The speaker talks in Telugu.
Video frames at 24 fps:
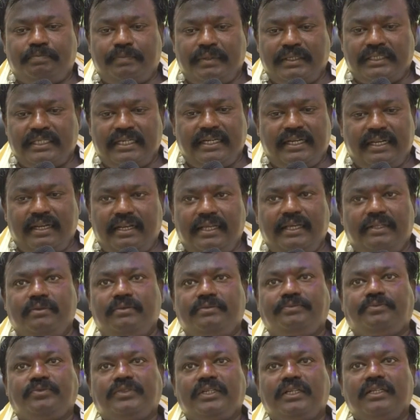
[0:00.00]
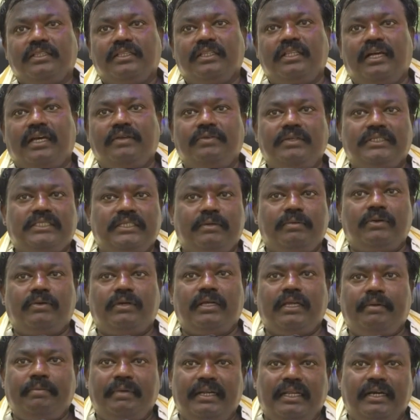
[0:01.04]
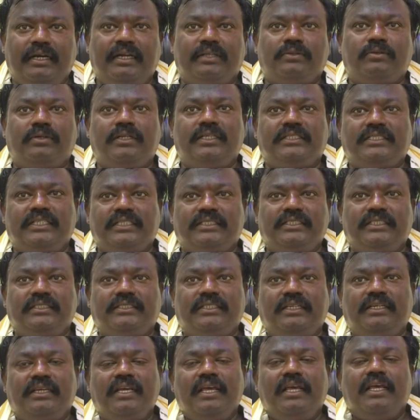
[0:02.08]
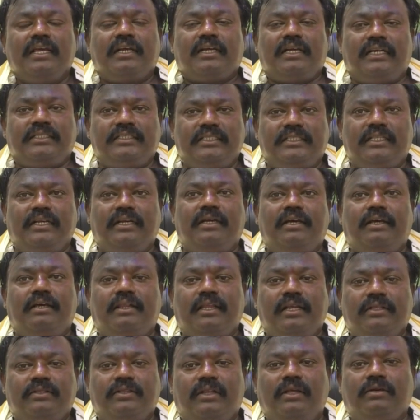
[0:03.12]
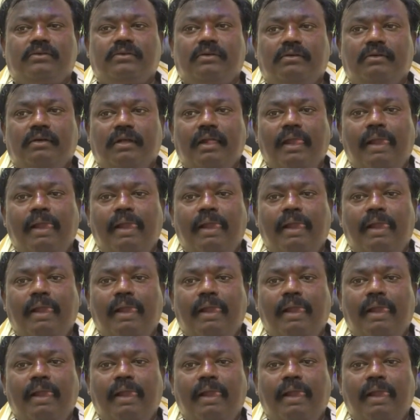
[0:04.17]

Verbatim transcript: ఫెసిలిటీ లేదు దాని విషయంలో కూడా ఎమ్మెల్యే గారితో చర్చించి ఖచ్చితంగా రైతులకు